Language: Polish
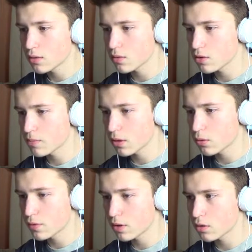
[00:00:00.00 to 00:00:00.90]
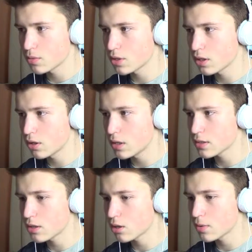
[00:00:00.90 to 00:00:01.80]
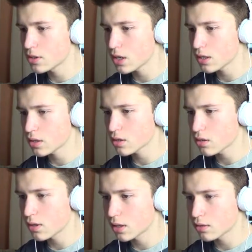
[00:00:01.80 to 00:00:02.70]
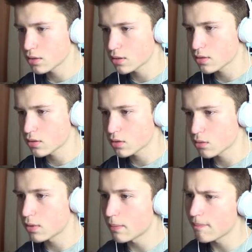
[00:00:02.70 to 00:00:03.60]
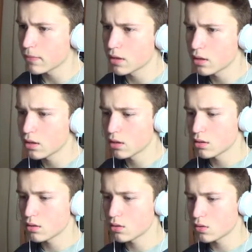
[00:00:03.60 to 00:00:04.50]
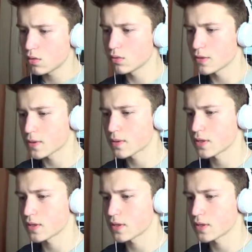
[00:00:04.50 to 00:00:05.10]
U zombiaków jakoś mi się tego nie chce robić, a na grze online to jest dość chyba y, trudne sobie